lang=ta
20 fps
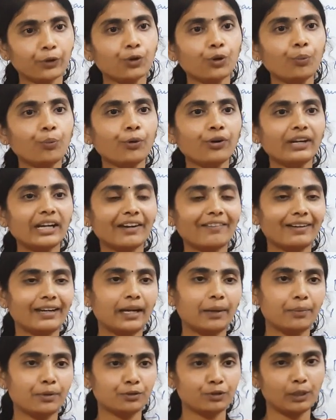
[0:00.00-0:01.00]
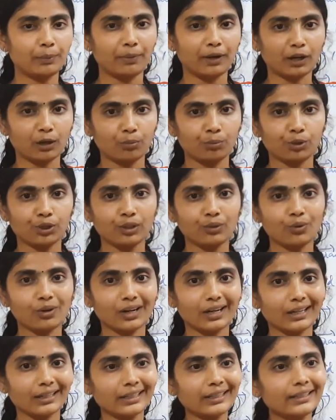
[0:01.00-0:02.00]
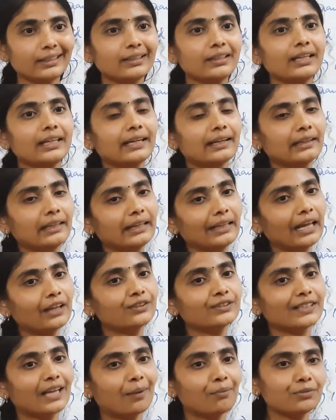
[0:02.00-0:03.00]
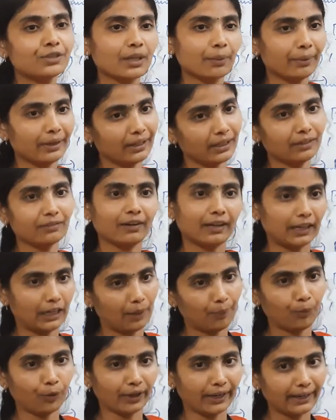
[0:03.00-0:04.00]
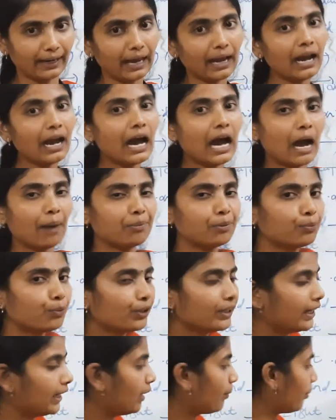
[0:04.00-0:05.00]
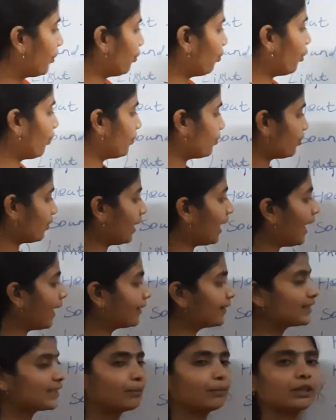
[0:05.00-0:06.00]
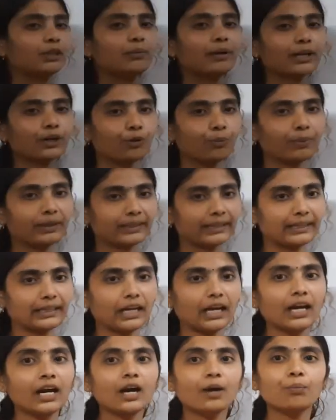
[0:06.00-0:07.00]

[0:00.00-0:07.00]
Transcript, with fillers: குரூப் ஒன் லெவலில் அப்படின்னு சொல்லி பார்க்கும்போது உங்களுக்கு இதிலிருந்து ஏதாவது சம்ஸ் அப்படின்றது வரலாம் ஓகேங்களா அப்போம்போது என்ன பண்ணணும் அப்படின்னு சொன்னால் அது சம்மந்தமாக இருக்கும் பார்த்தீங்களா